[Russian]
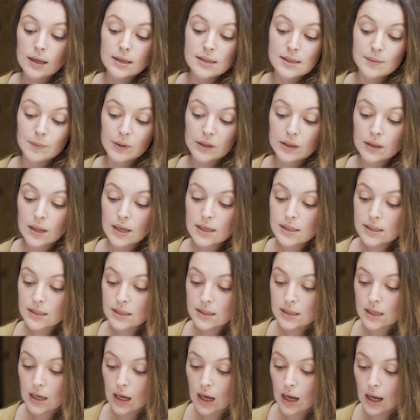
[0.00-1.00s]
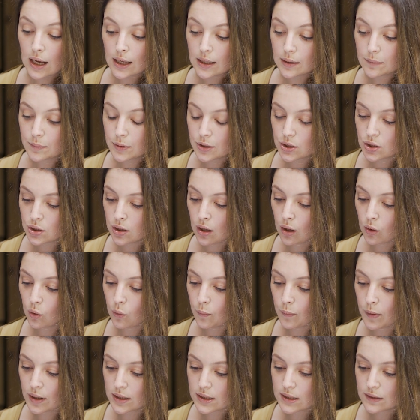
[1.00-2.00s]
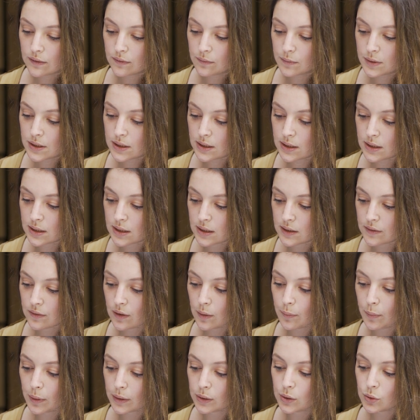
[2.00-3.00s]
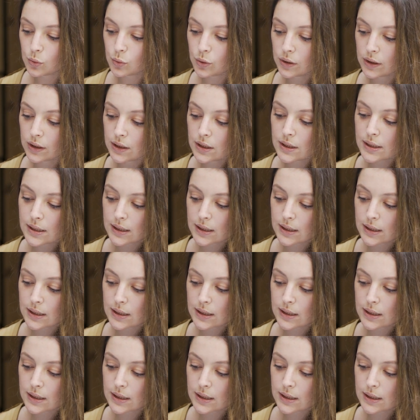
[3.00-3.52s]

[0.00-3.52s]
Семиклассница Аня пришла купаться вместе со своей подругой и